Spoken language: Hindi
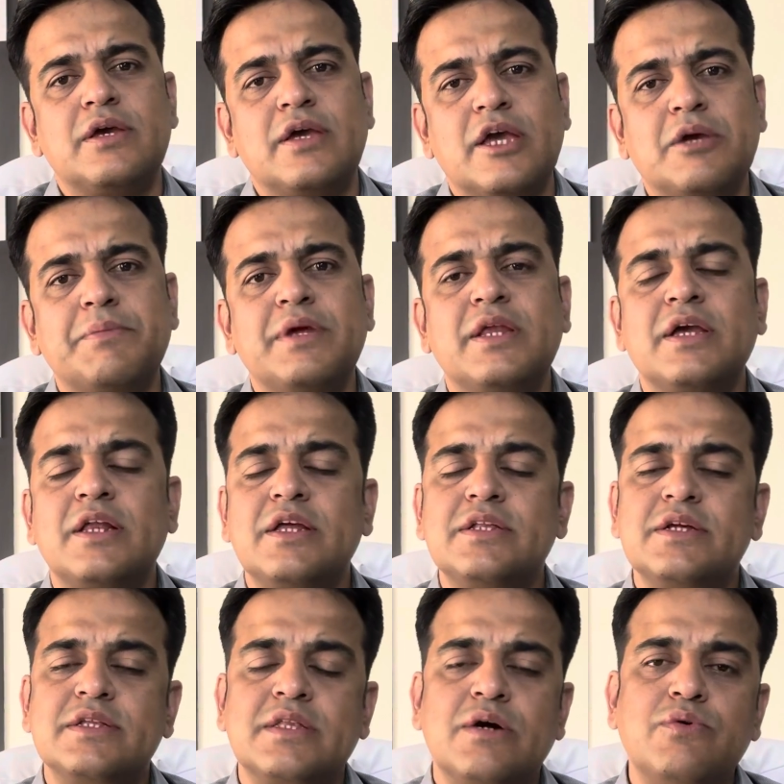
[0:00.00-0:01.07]
एक महीने के लिए
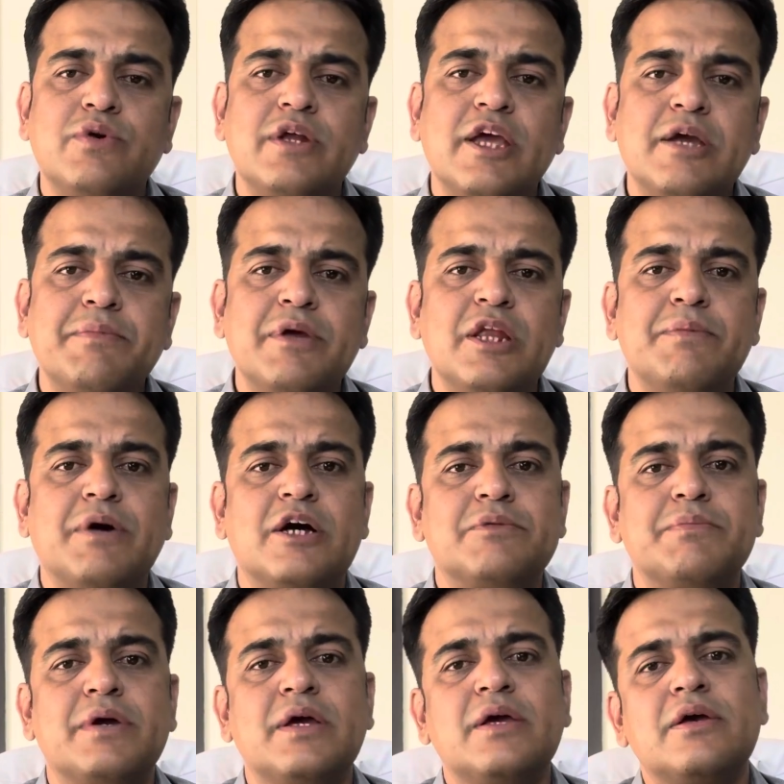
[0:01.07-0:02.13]
देता हूँ और एक महीने बाद
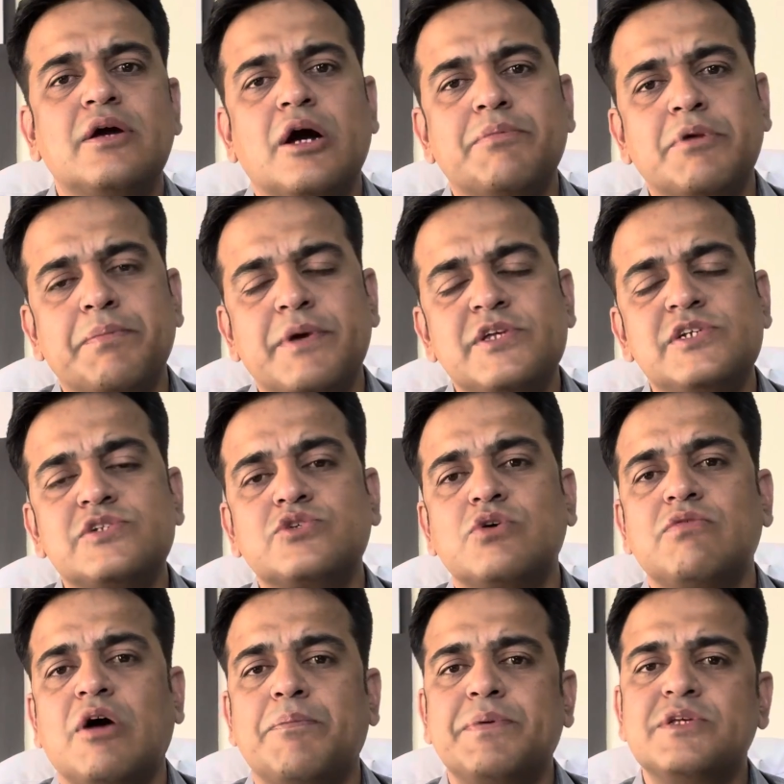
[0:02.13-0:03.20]
मैं अपने पेशेंट्स को
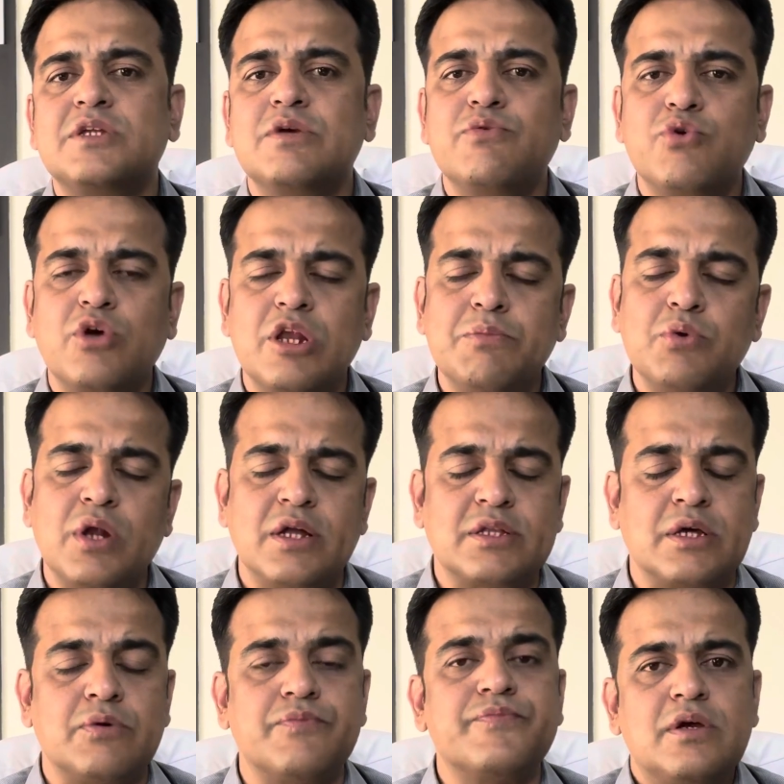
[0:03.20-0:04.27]
वापस रिव्यू के लिए
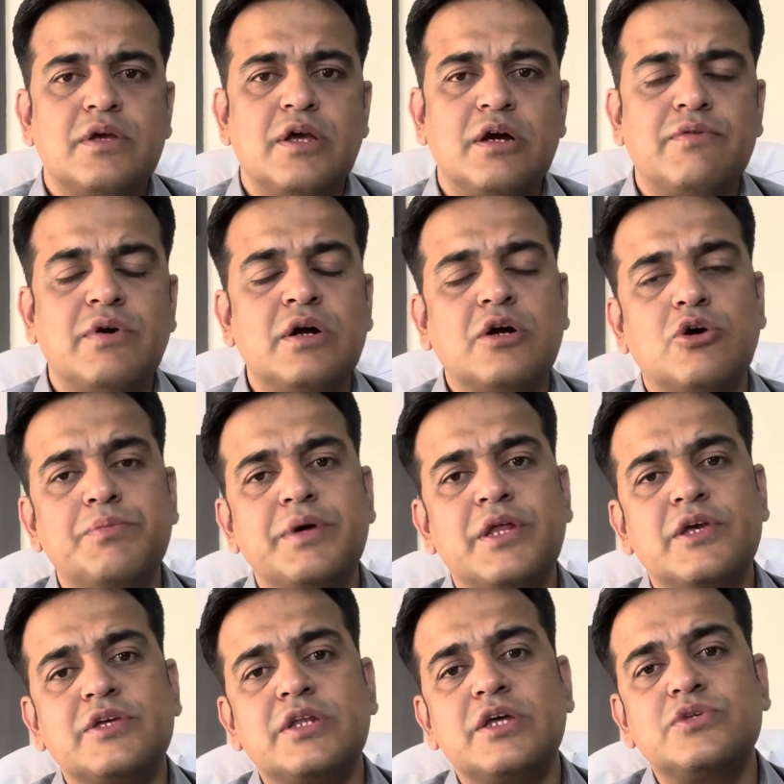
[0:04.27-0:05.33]
बुलाता हूँ यह वह
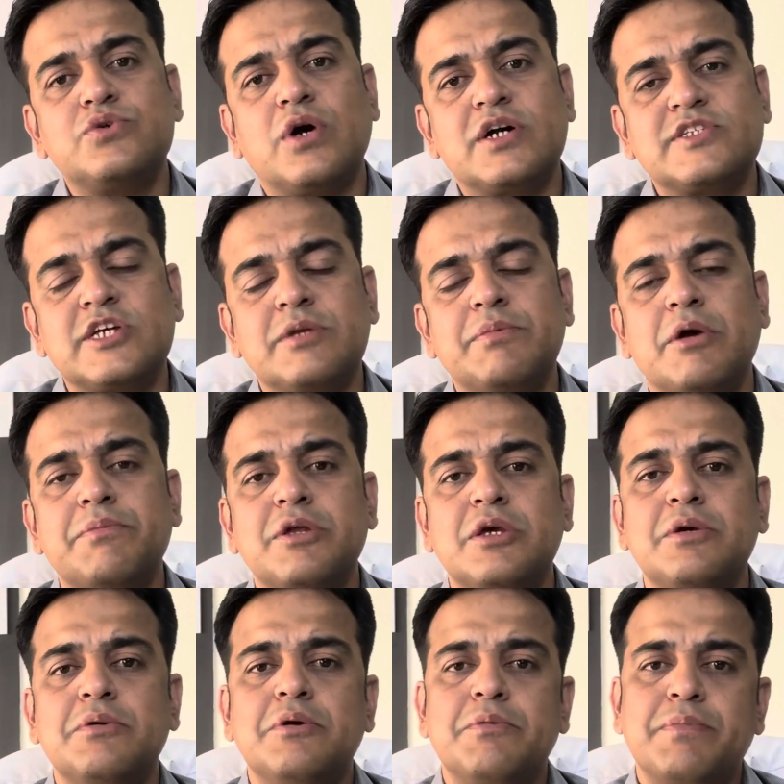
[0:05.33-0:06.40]
कॉम्बिनेशन है जो अक्सर मैं अपनी
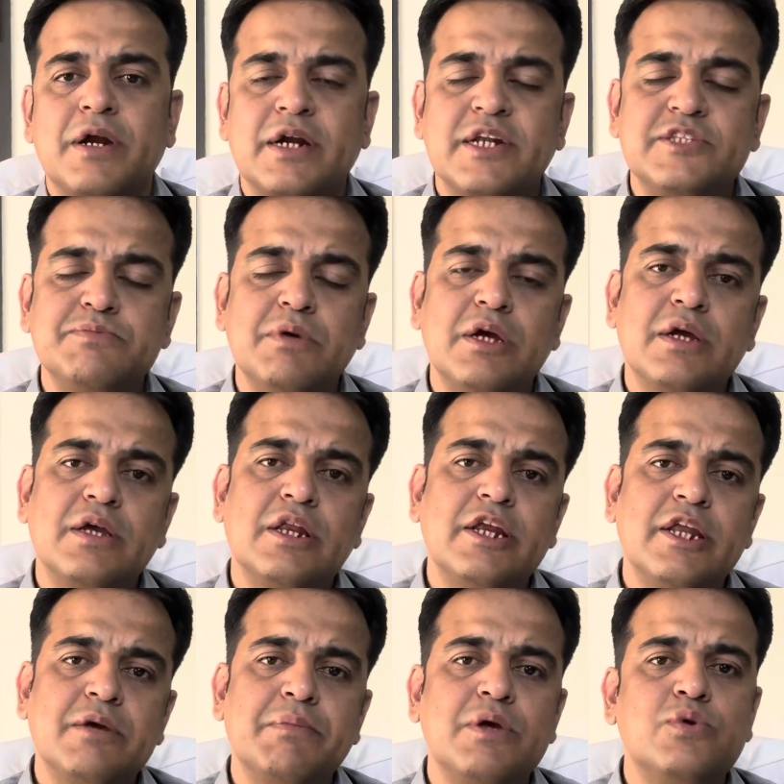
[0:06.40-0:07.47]
प्रैक्टिस में
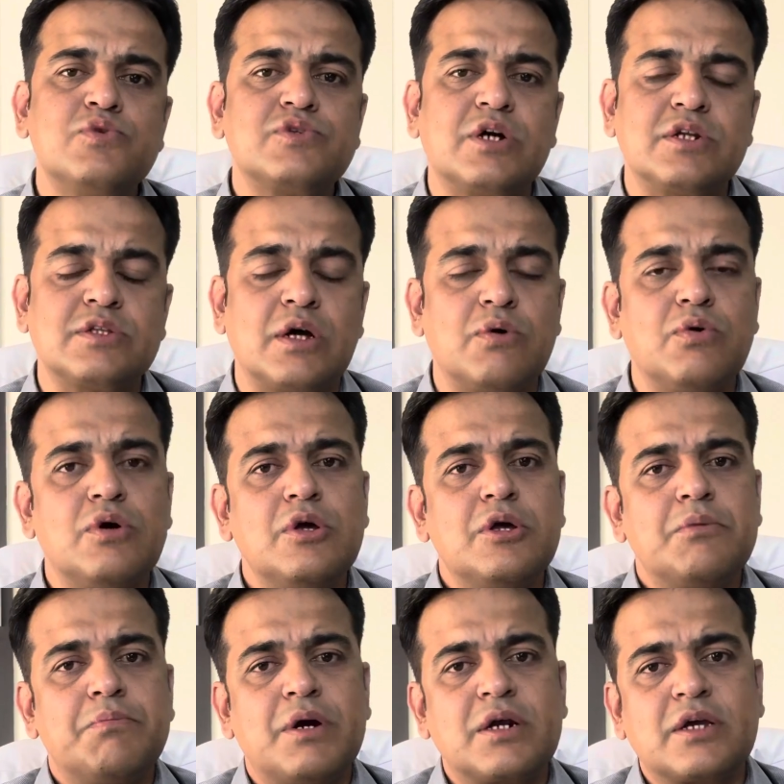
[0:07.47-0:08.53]
क्लिनिक में यूज करता हूँ
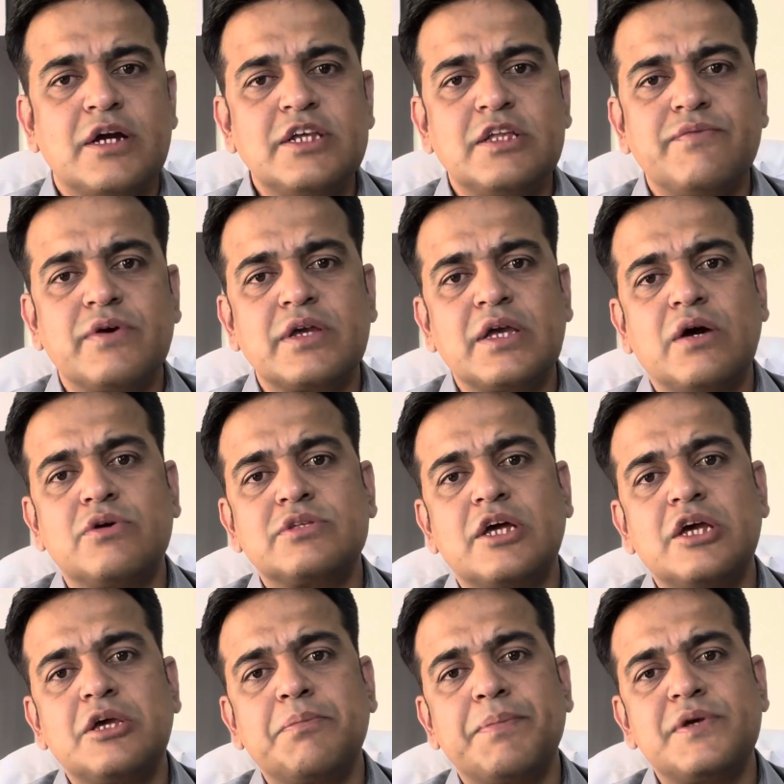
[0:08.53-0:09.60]
बट कई दफा क्या होता
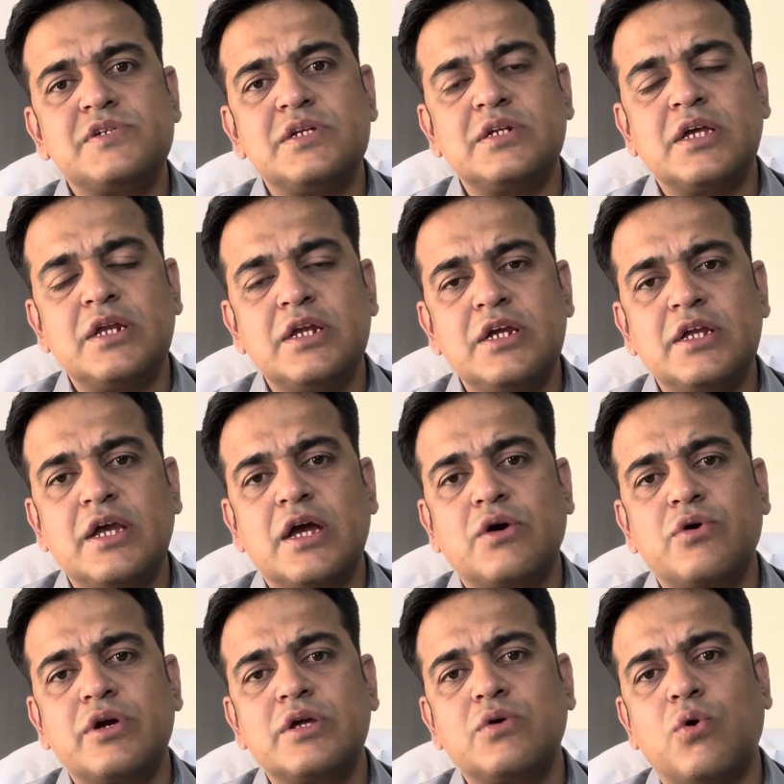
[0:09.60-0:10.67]
है कि पेशेंट की नीड के
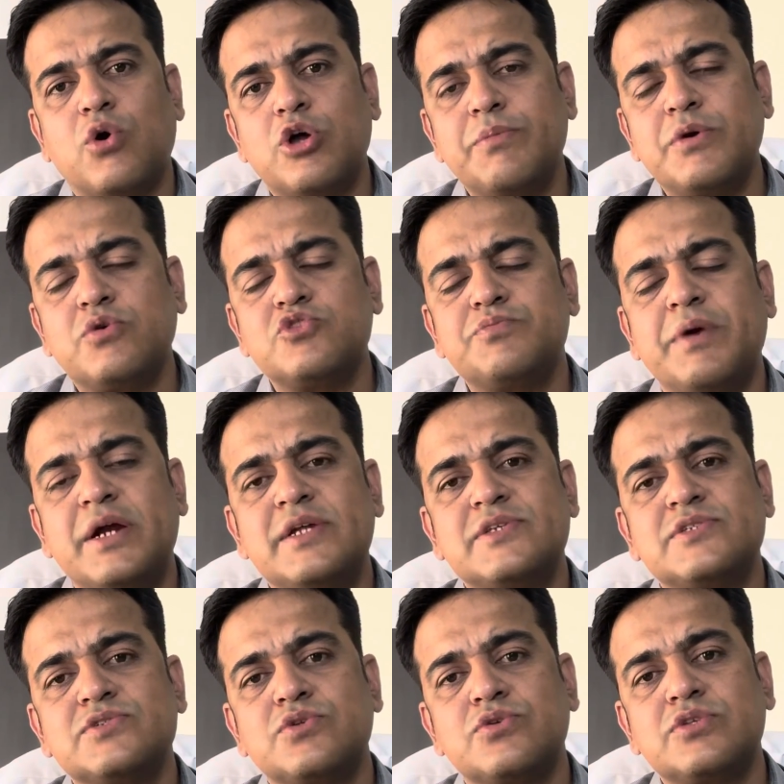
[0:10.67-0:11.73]
अकॉर्डिंग और भी कुछ
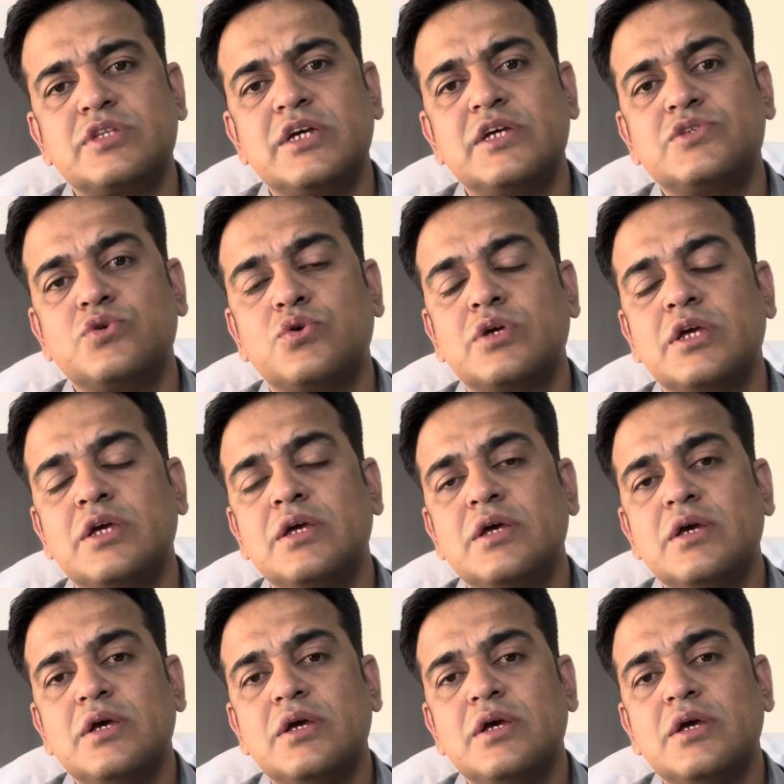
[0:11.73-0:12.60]
मेडिसिन होती है जो कि